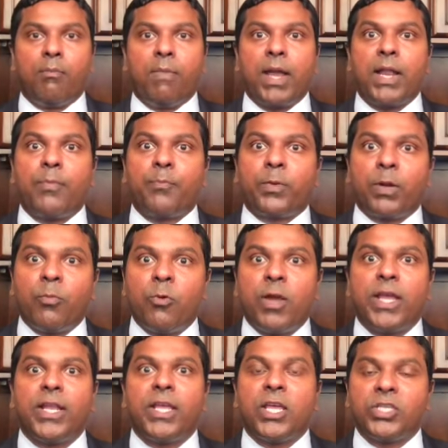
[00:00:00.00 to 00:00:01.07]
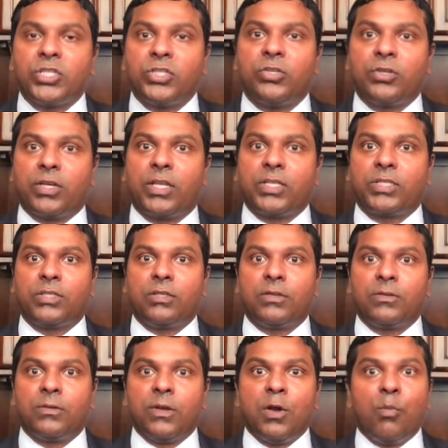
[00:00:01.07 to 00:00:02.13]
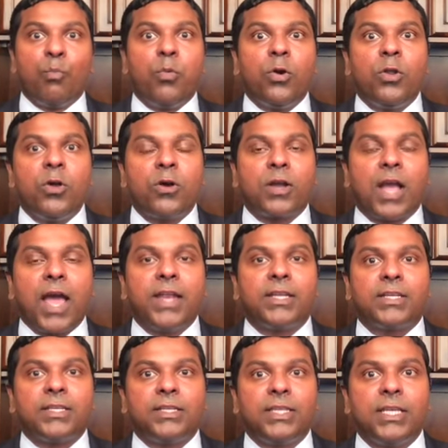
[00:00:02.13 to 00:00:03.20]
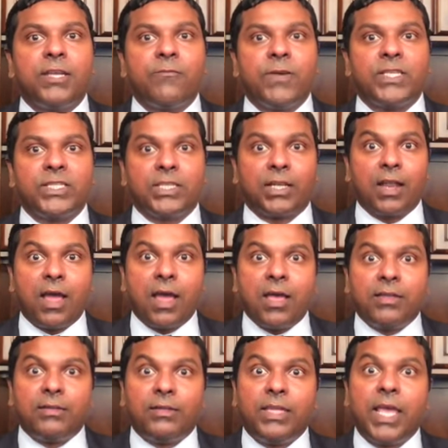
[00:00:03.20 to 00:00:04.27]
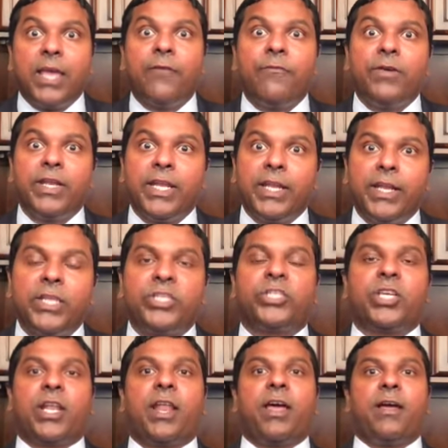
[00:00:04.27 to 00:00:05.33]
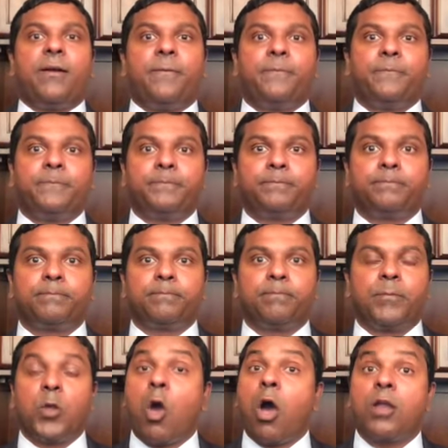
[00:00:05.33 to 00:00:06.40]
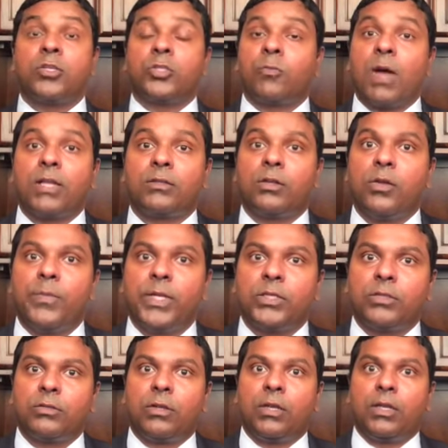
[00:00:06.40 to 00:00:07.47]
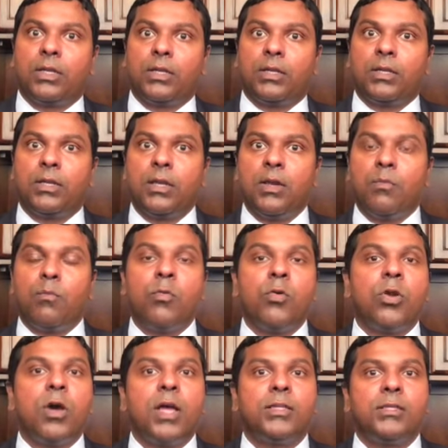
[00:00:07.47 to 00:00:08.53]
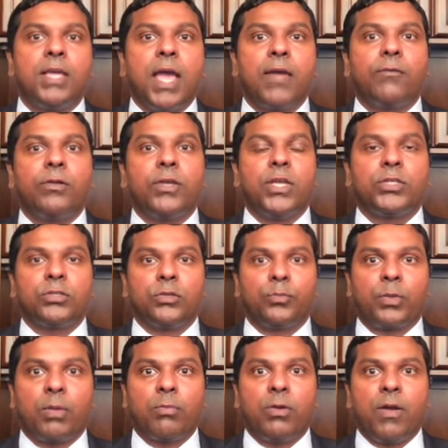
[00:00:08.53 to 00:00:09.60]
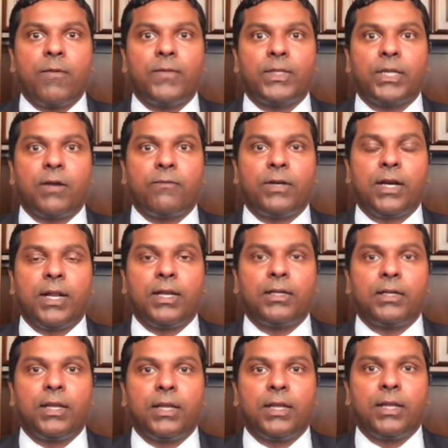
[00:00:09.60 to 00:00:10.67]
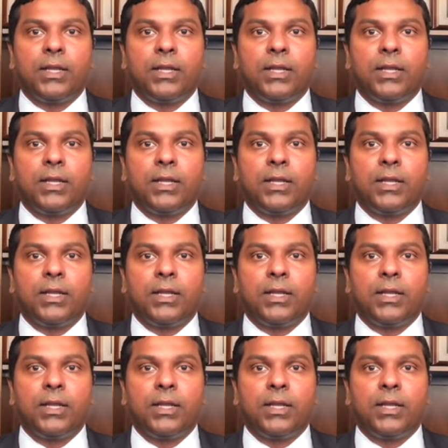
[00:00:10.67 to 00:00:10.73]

మన ప్రభు అయిన యేసుక్రీస్తు భూలోకానికి దిగి వచ్చిన దేవుని నిచ్చెన యోహానుసు వార్తలో మీరు చూడండి మూడో అధ్యాయంలో యేసు ప్రభు ఏమంటా ఉన్నాడంటే